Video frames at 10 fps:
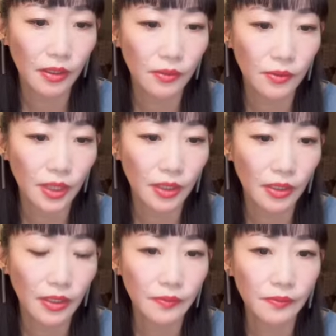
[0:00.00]
これか
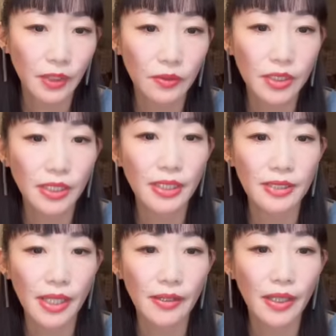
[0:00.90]
なまあ、こちらです
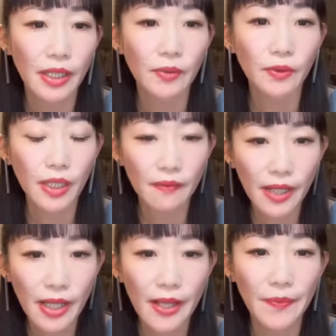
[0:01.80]
ね。これ
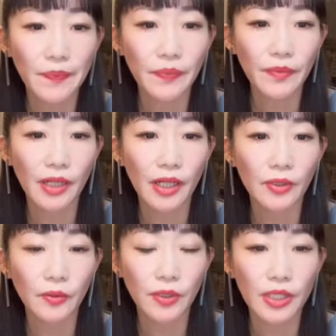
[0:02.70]
は、まあ、あ
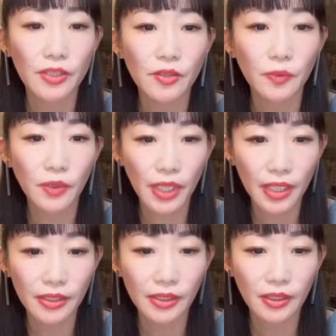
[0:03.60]
の、
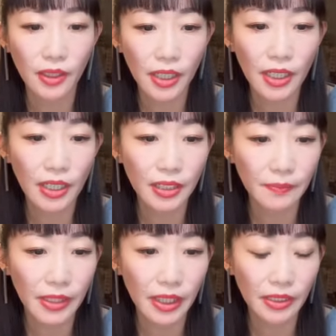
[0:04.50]
ヒズボラが、
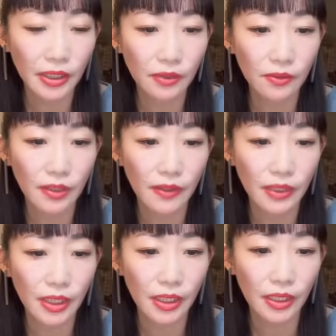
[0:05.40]
まあ、やったのでは
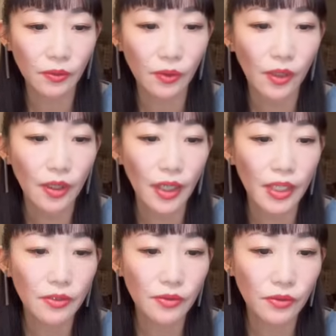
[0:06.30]
ないかとい
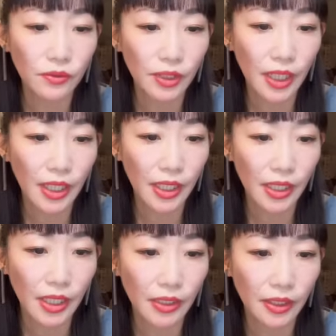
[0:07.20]
うような、
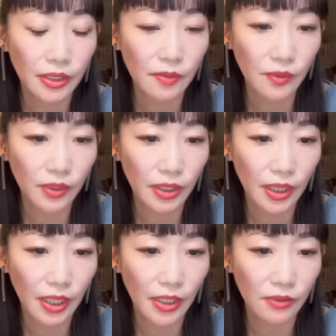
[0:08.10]
え話も出
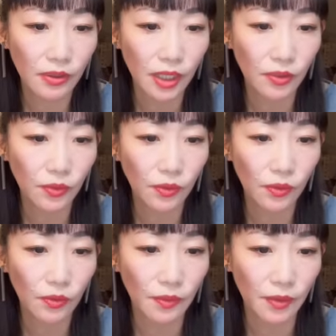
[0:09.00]
ているかと
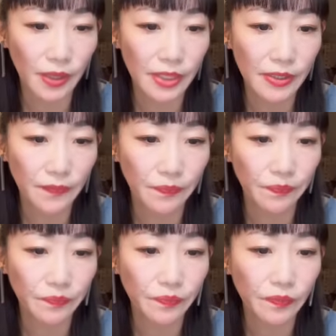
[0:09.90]
思います。
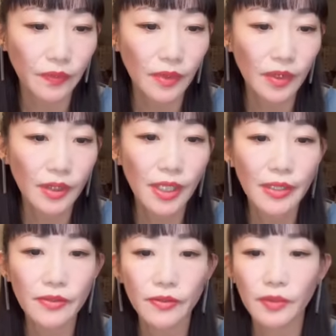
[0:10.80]
で、
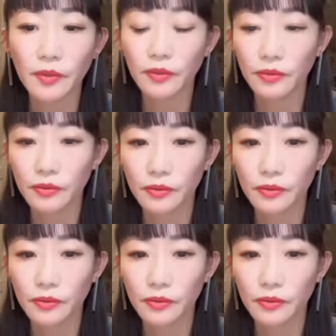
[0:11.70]
図に戻る